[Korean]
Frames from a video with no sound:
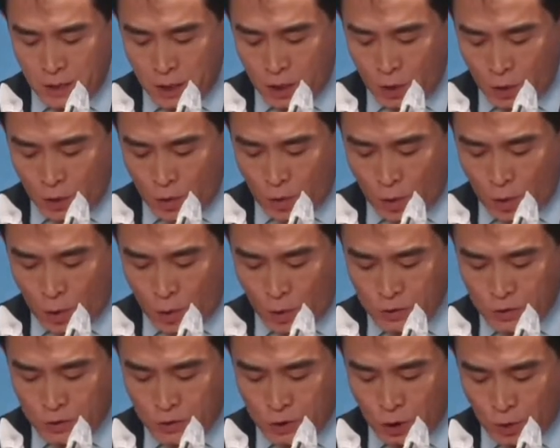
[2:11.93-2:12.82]
1억
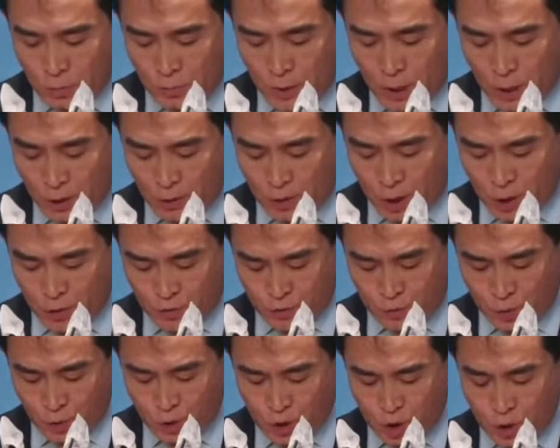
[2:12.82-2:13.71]
5천만 원의
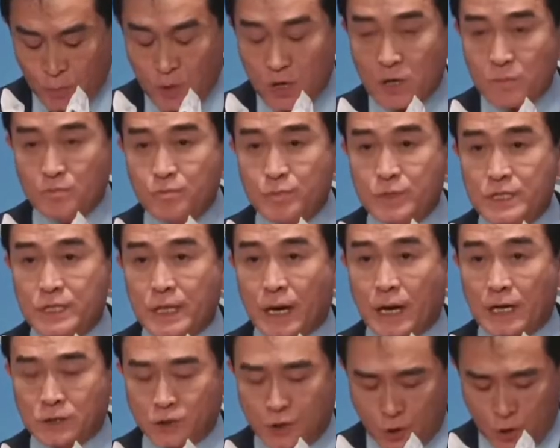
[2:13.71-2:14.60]
후원금을
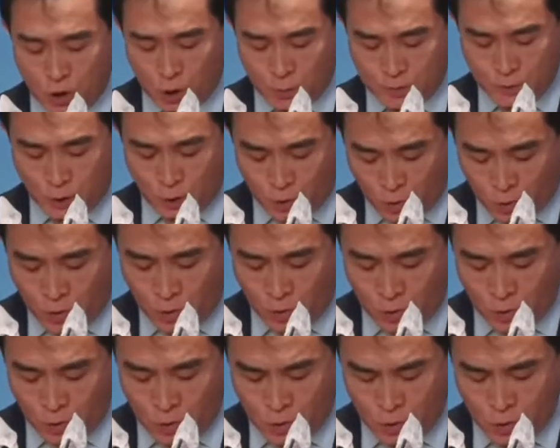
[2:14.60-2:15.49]
미달한 적이
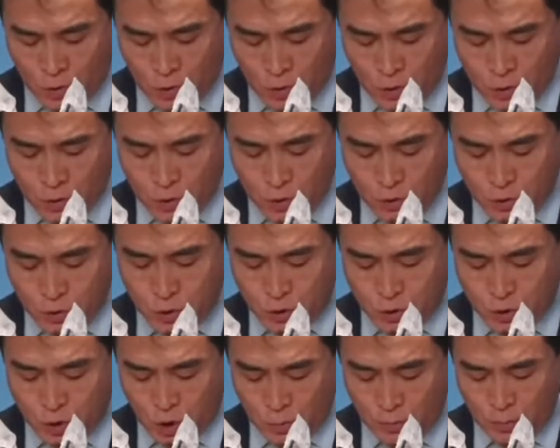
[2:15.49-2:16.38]
없었고
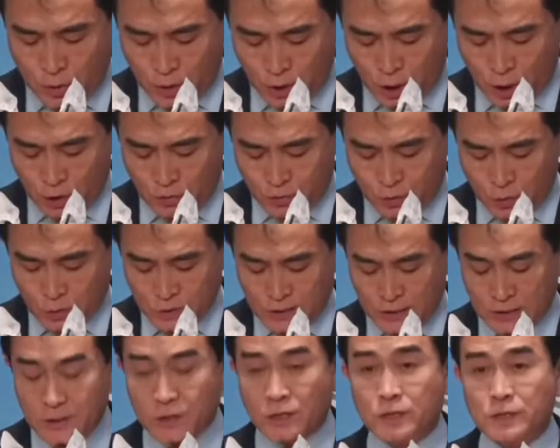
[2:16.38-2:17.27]
수천 명의
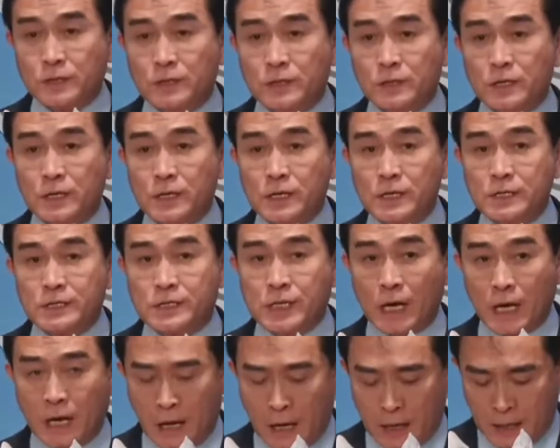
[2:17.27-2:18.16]
후원자들은
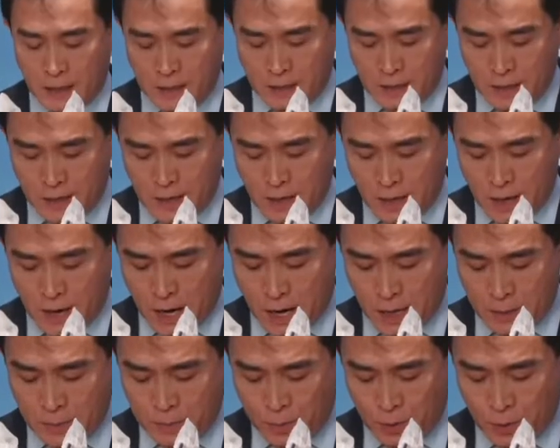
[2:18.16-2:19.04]
제가
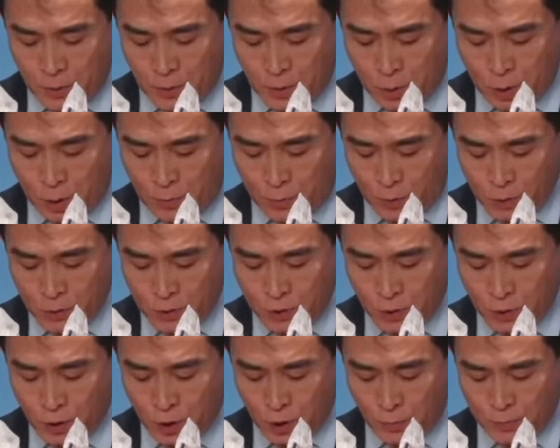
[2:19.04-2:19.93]
한 번도
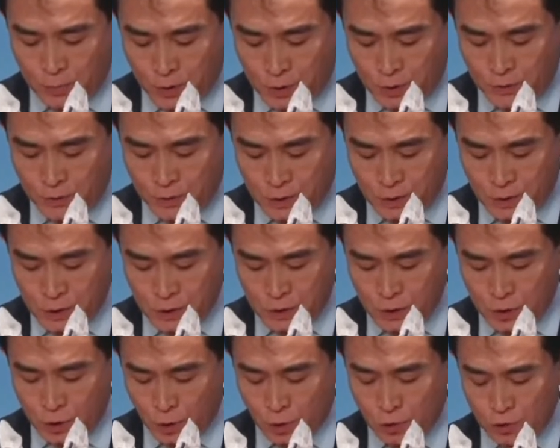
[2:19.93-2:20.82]
본 적이 없는
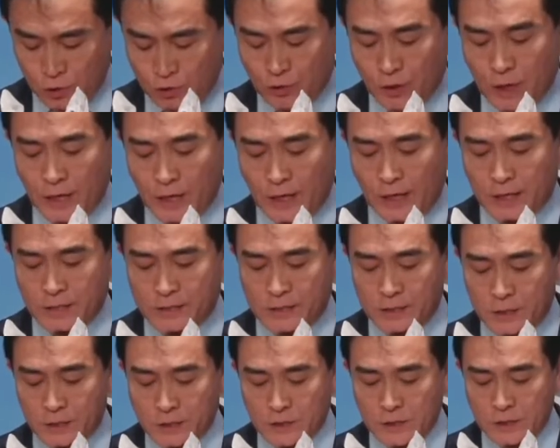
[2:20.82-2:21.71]
전국에
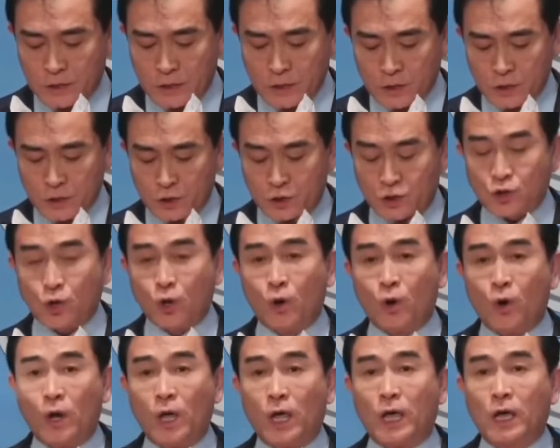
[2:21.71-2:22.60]
계시는
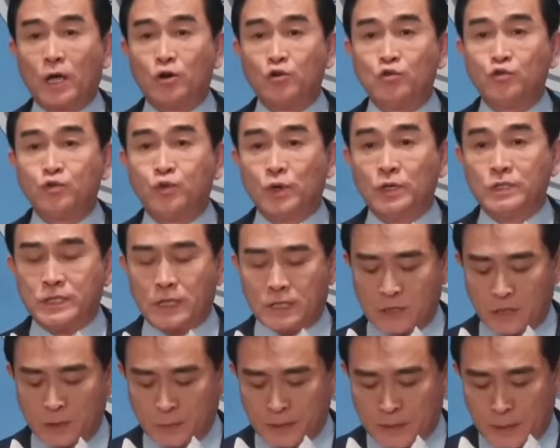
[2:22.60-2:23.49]
소액
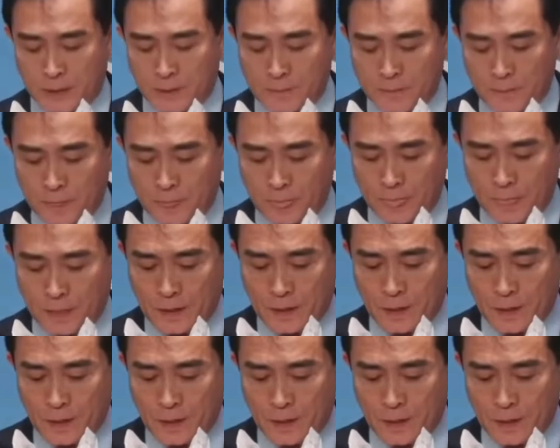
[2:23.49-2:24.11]
후원자들입니다.